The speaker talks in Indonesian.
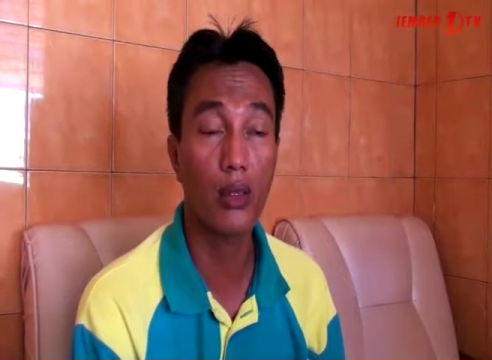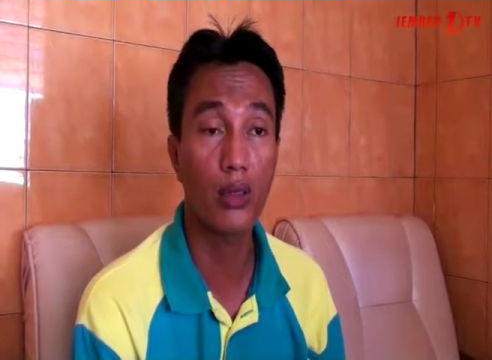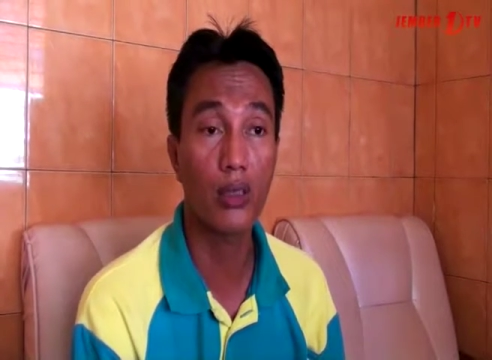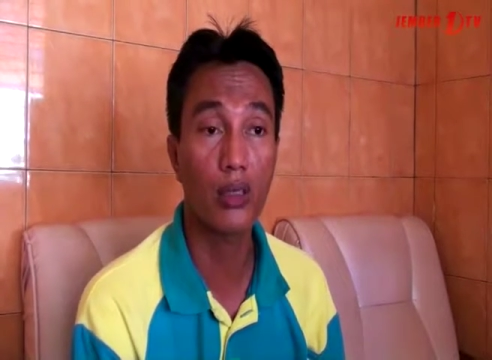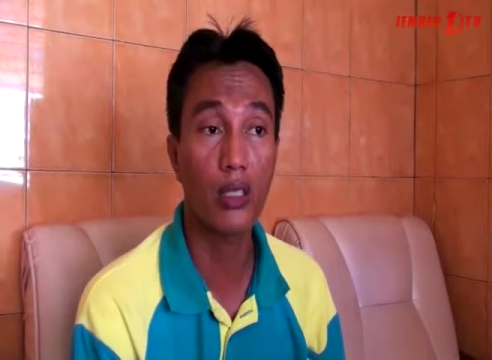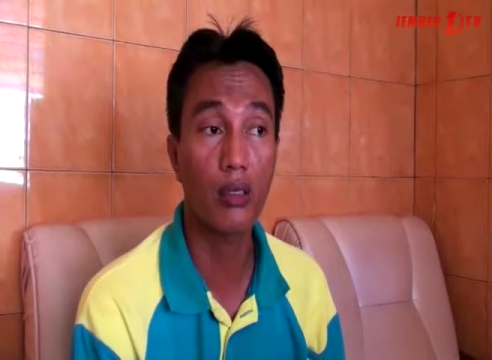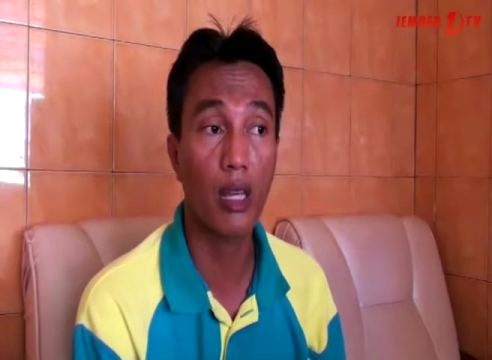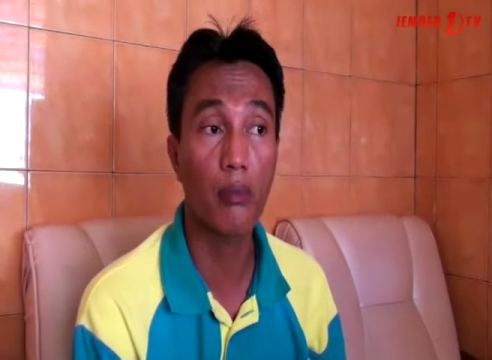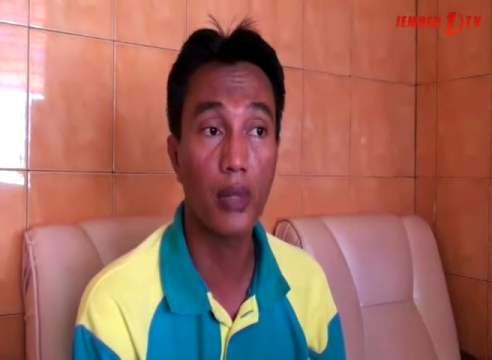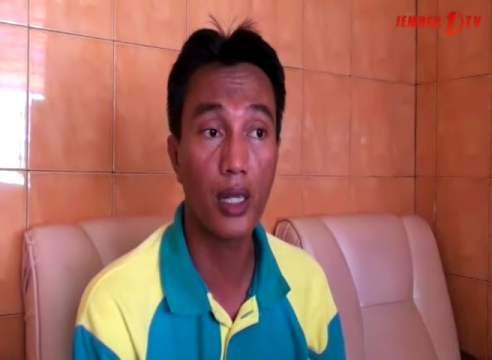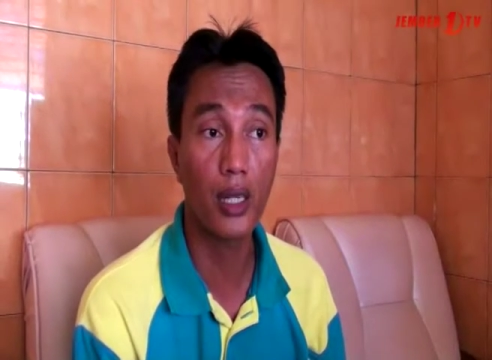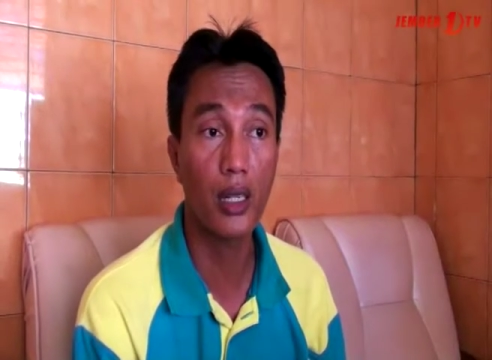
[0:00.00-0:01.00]
Agustus
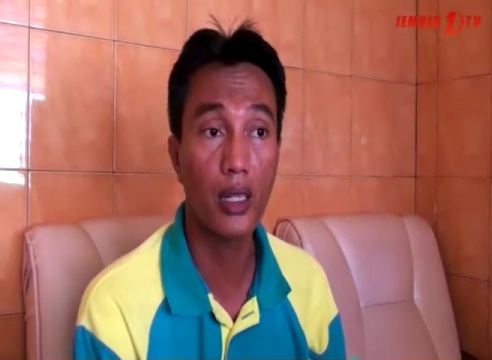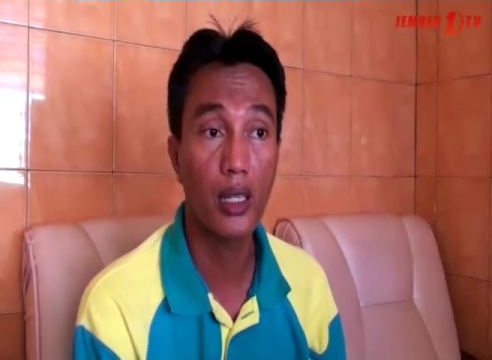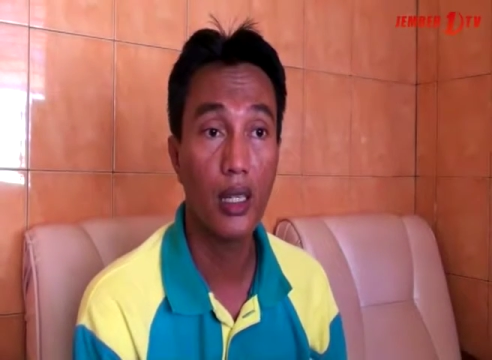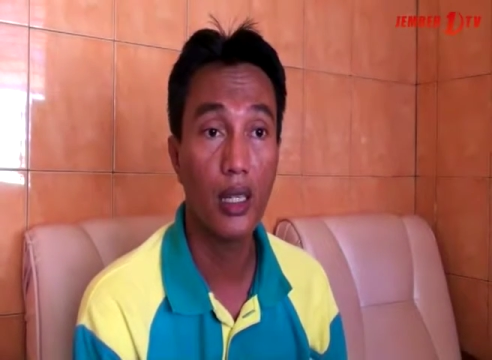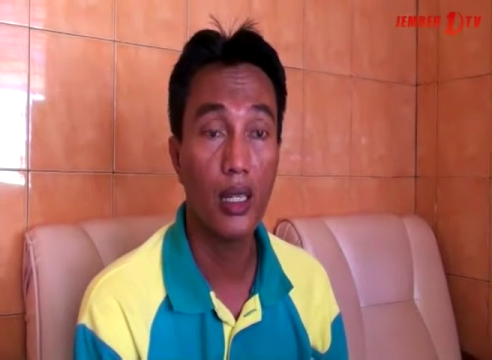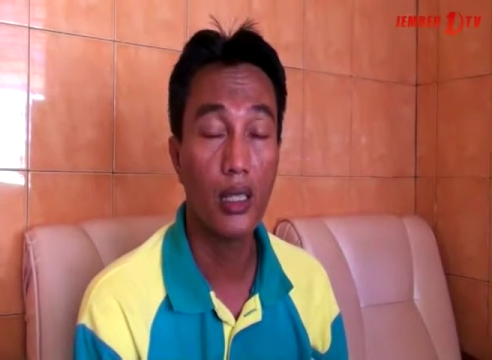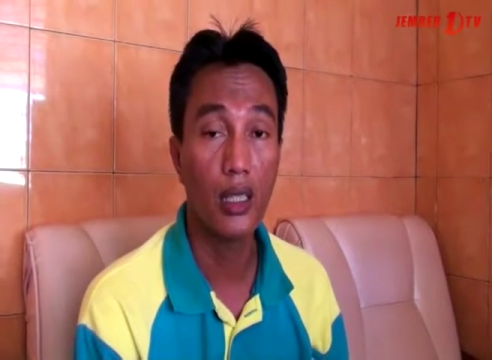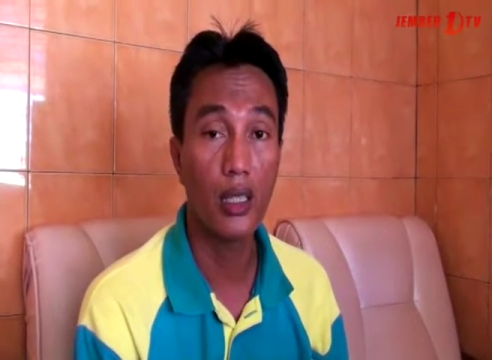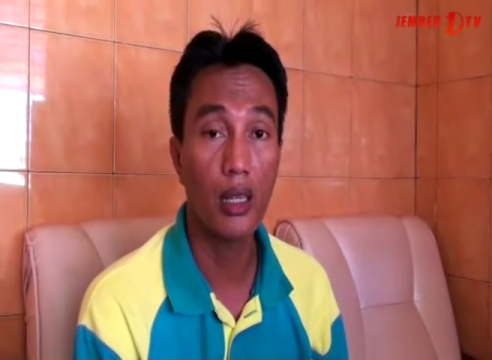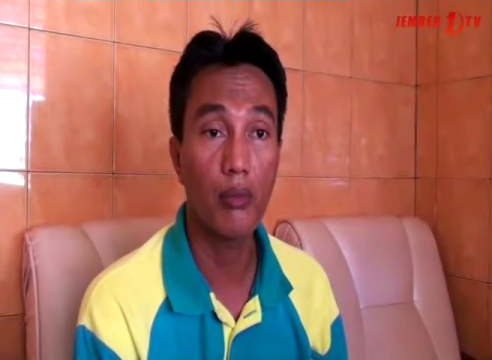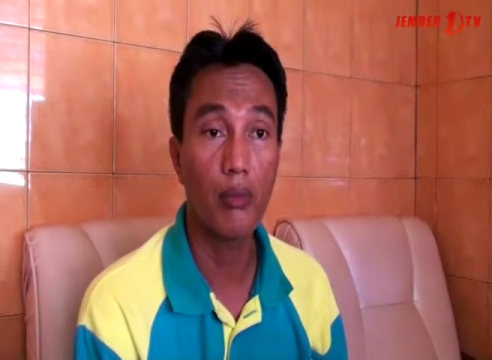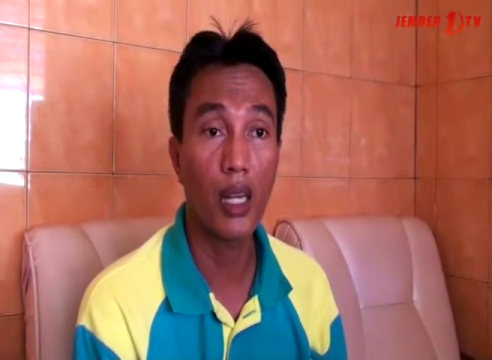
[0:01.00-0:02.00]
September
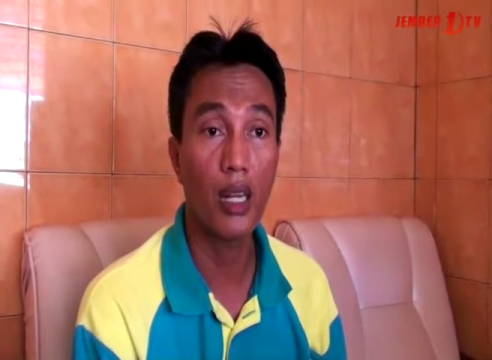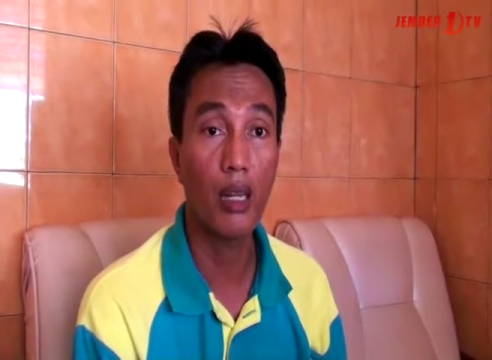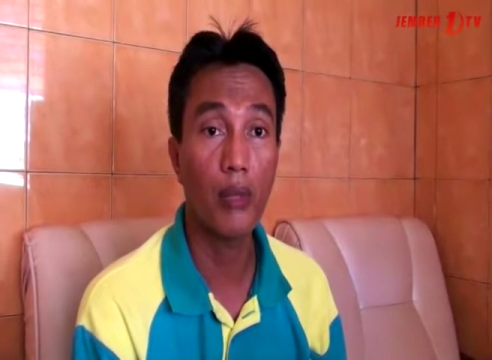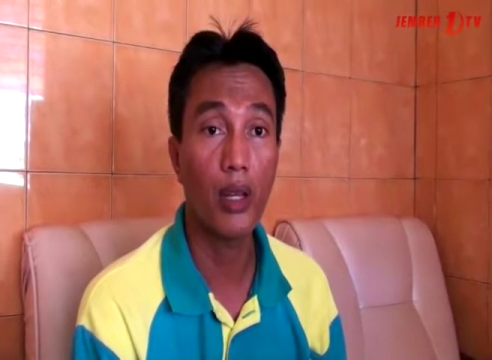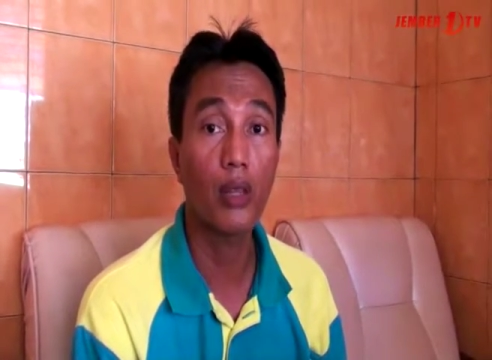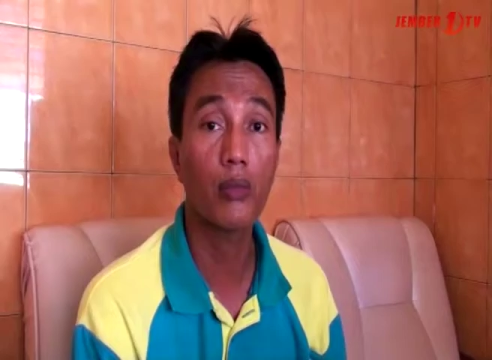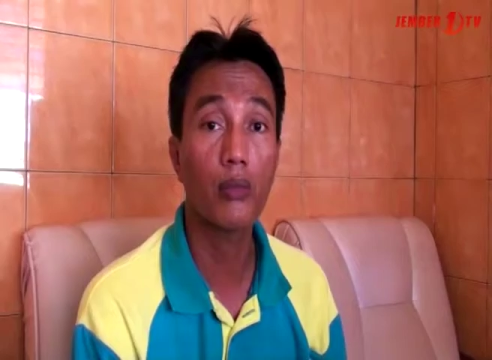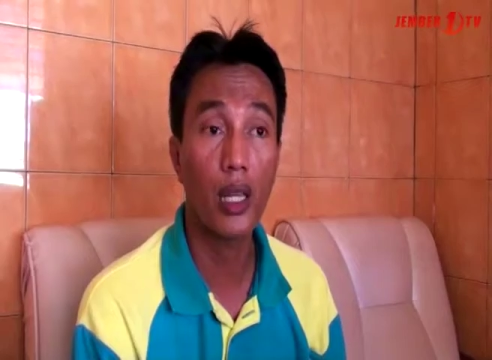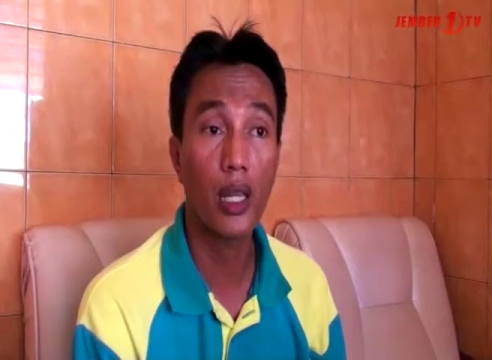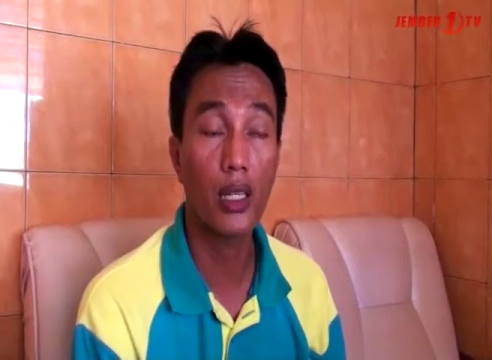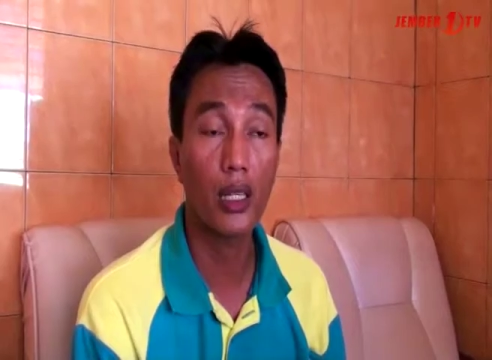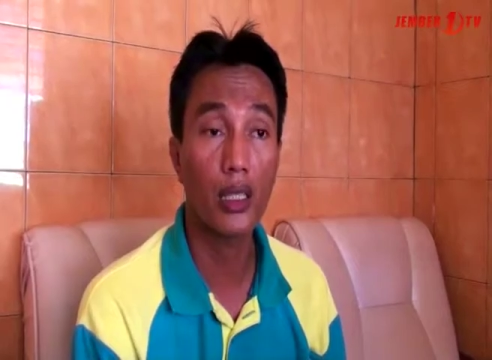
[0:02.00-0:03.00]
tidak mengalami
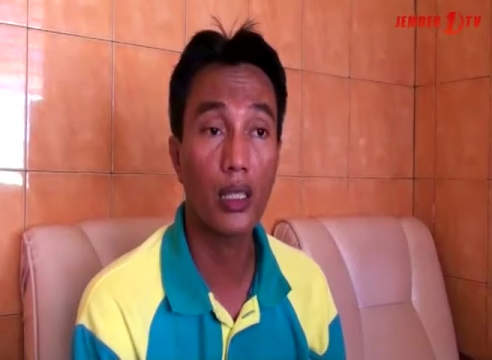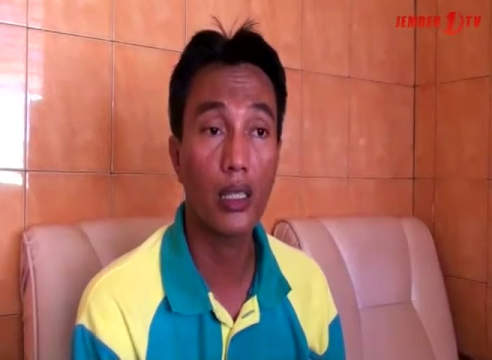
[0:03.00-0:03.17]
upgrade.